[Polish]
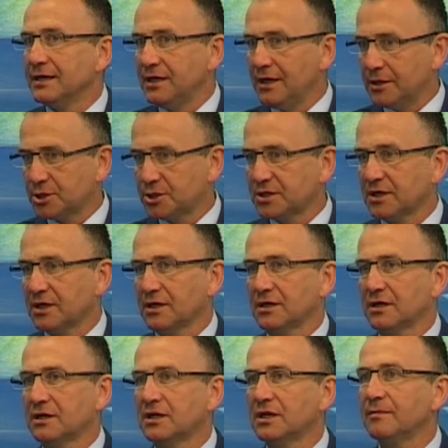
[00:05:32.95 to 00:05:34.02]

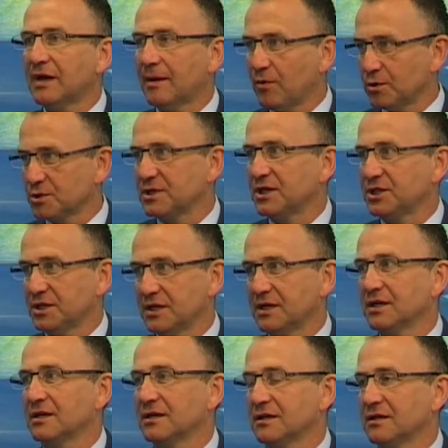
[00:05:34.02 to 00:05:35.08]
Jeszcze chyba można się
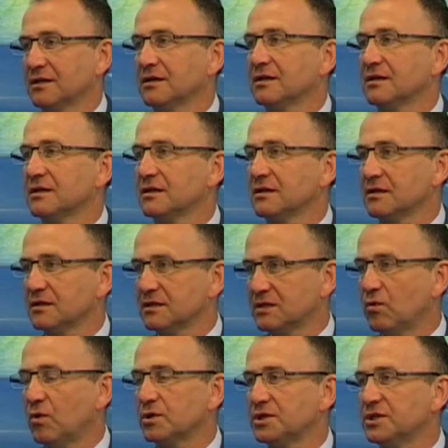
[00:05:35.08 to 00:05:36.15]
e,
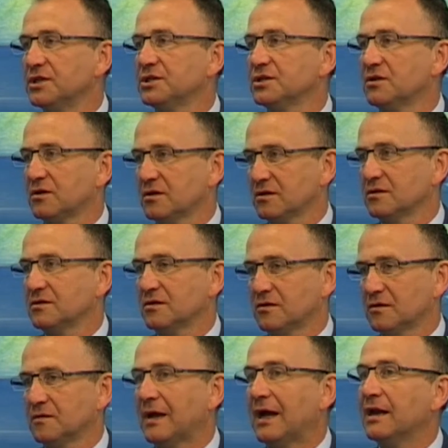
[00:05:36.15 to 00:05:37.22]
zgłosić, do,
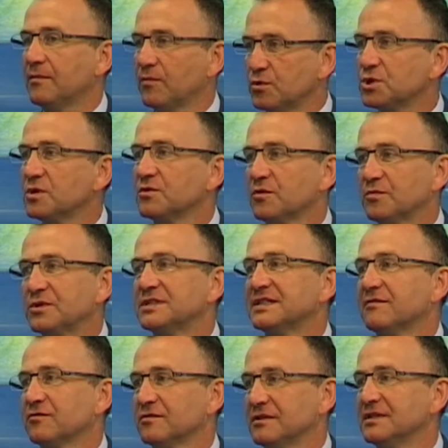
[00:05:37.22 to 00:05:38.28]
do, ale muszą to być
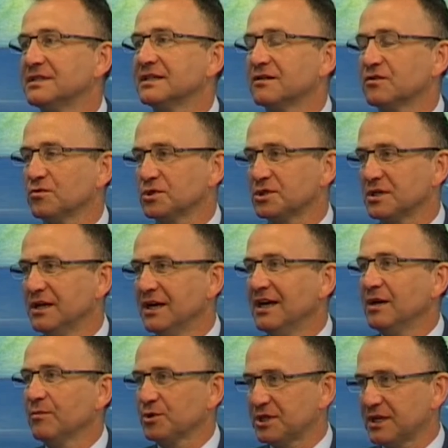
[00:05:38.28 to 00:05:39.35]
zawodnicy, którzy
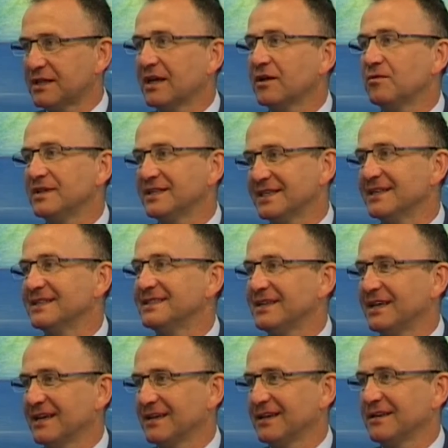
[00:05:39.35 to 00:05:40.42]
posiadają
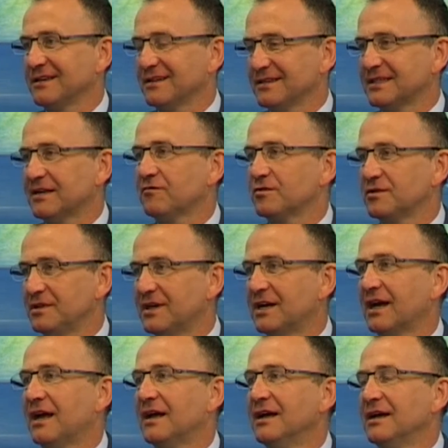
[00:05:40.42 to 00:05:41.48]
licencję e,
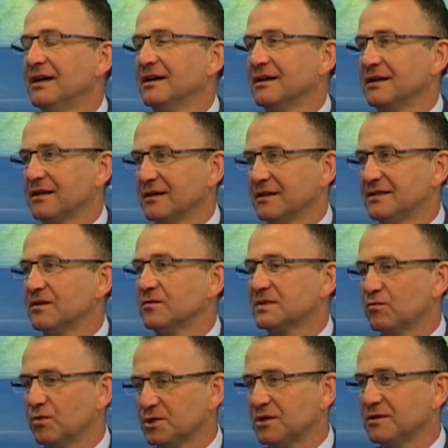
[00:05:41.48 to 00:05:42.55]
zawodnika i są
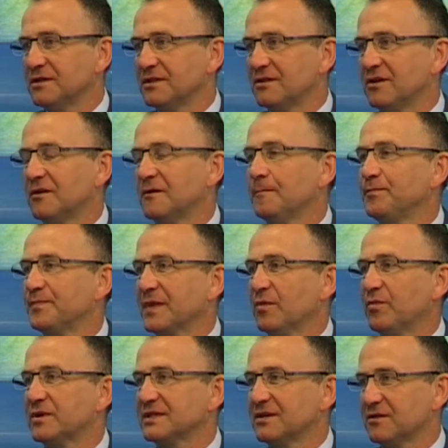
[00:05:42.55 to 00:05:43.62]
zgłoszeni do
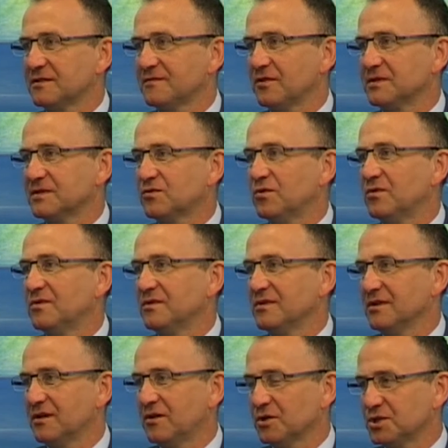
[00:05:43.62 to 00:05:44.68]
Polskiego Związku
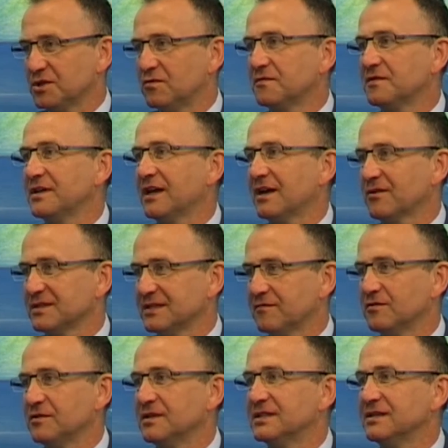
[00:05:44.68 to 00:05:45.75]
Koszykówki jako
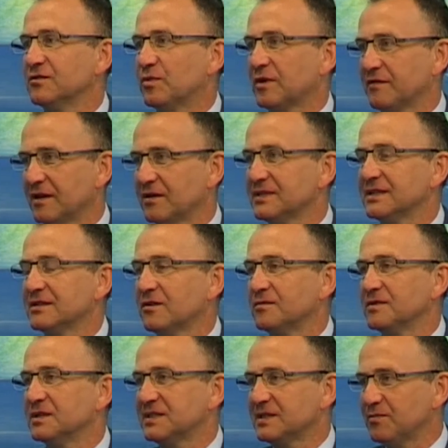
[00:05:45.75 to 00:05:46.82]
zawodnicy uprawiający
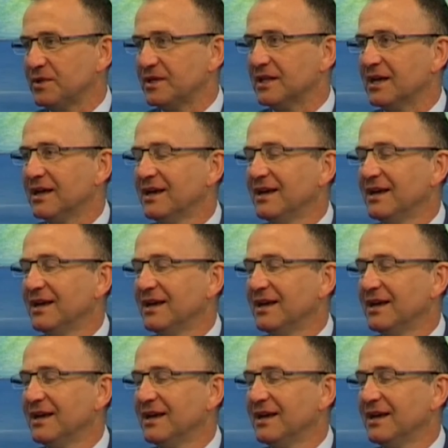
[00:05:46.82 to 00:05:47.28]
tę dyscyplinę